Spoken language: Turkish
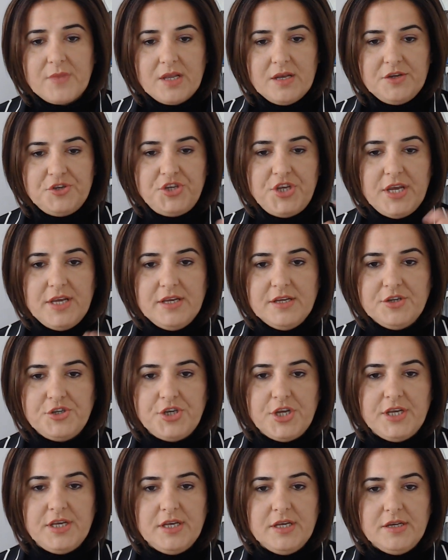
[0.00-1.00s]
Şehir
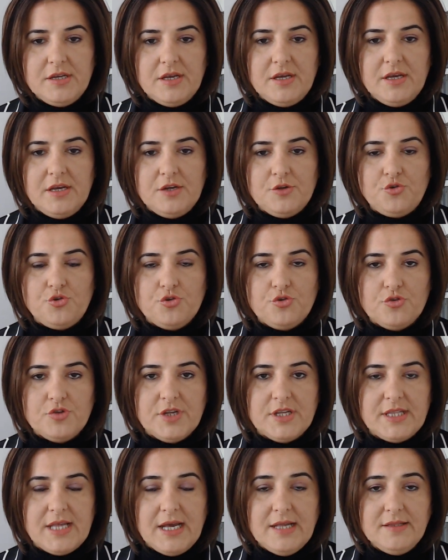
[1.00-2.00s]
şehir e, çünkü
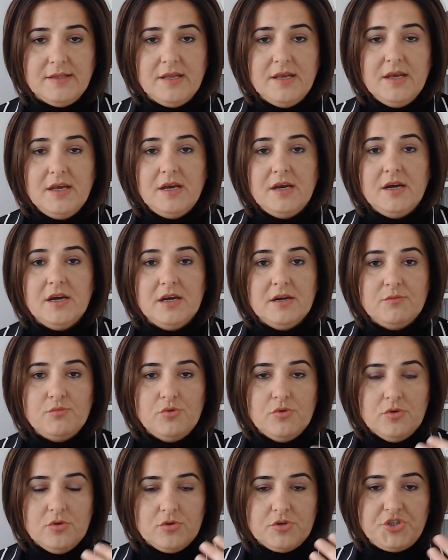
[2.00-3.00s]
neden? E,
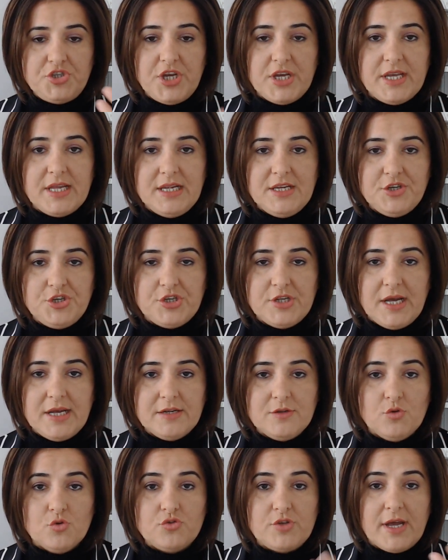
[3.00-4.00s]
bu
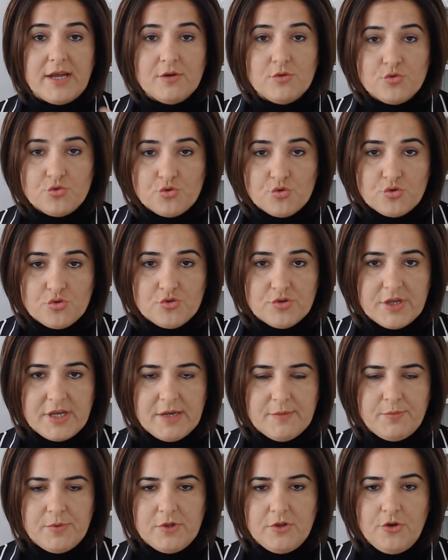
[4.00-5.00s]
çekilişler noter huzurunda
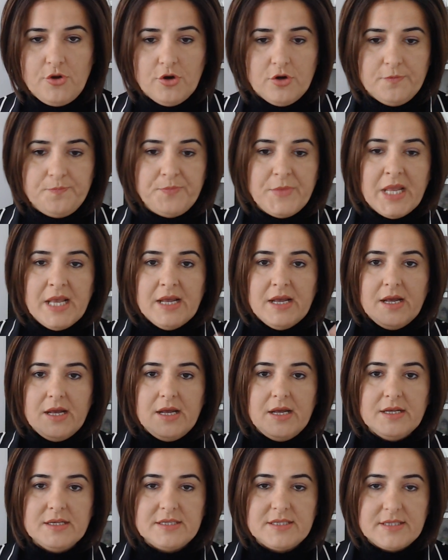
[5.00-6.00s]
yapılıyor.
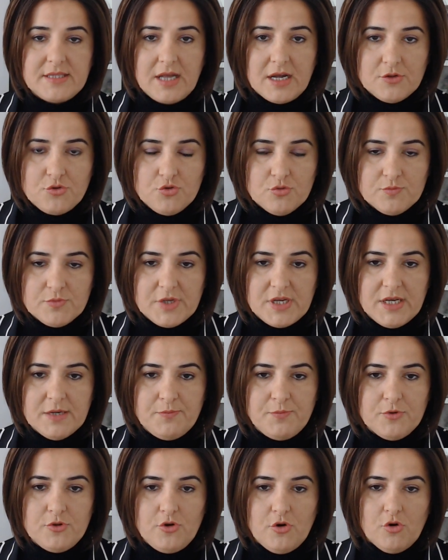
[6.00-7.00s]
E, stadyumda
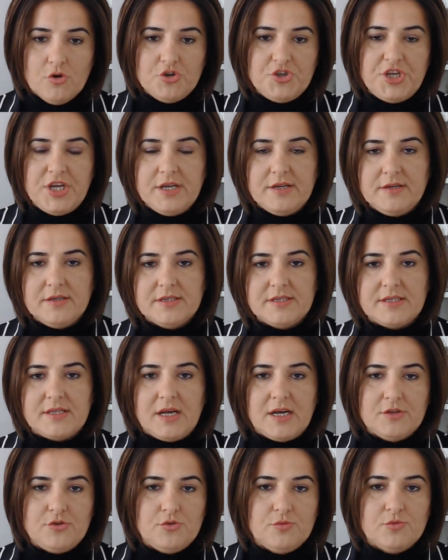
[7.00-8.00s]
yapılıyor. O şehrin
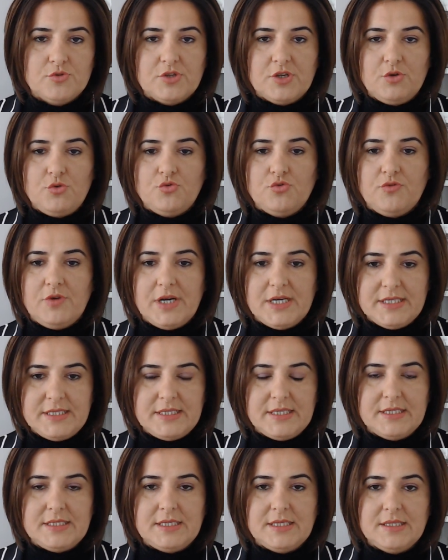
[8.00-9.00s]
stadyumunda,
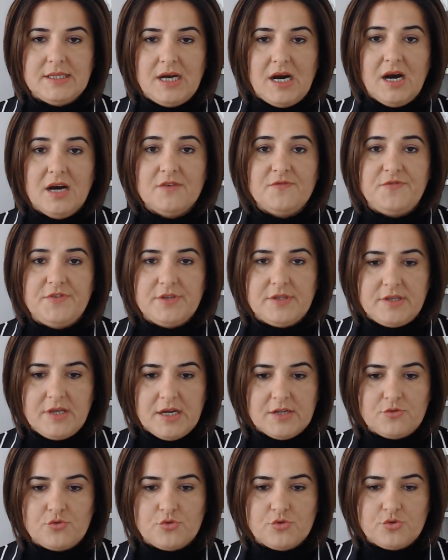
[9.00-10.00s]
üniversitesinde,
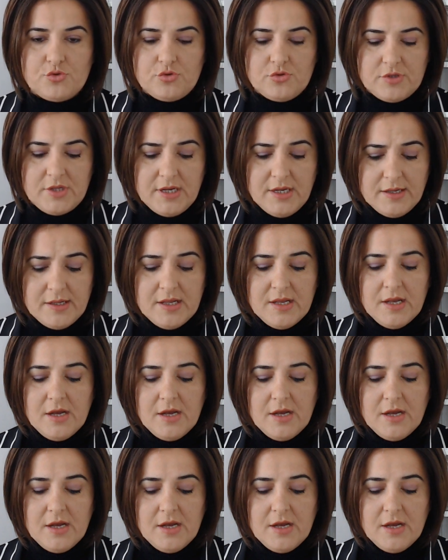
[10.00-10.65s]
amfiteyatrosunda.